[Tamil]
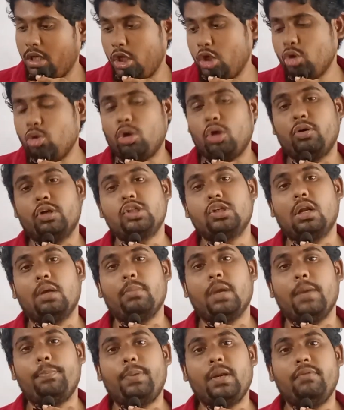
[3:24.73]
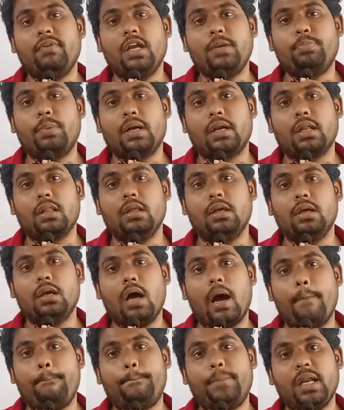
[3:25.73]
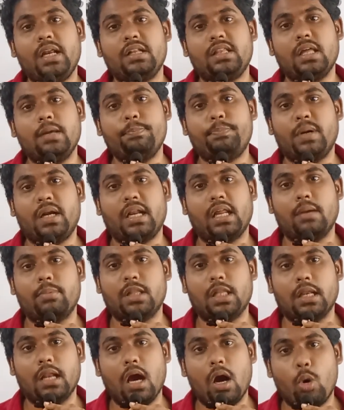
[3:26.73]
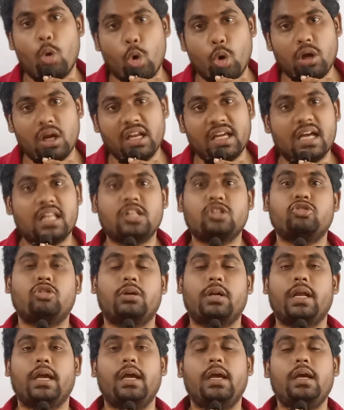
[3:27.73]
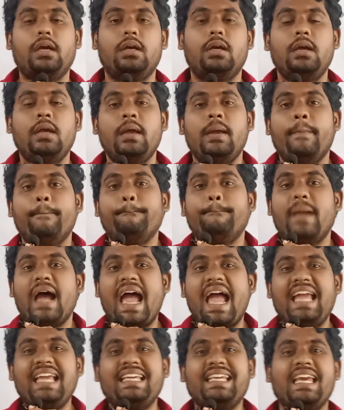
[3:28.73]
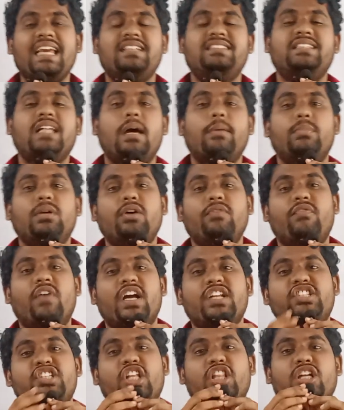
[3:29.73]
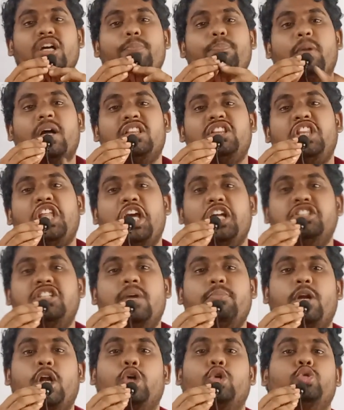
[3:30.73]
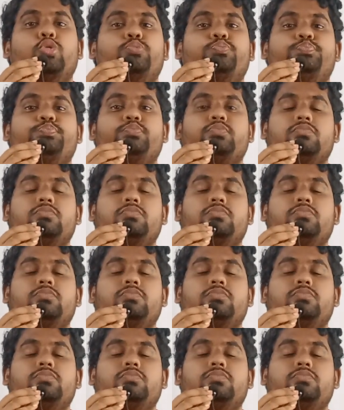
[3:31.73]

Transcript: இன்னும் ஒரு வருஷம் நம்ம எப்படி வெயிட் பண்ணுறது அப்படின்னு திங்க் பண்ணுறீங்க பார்த்தீங்களா உங்களுக்காக தான் சொல்கிறேன் பேங்க் எக்ஸாமு வருஷத்துக்கு பத்து எக்ஸாம் நடக்கும்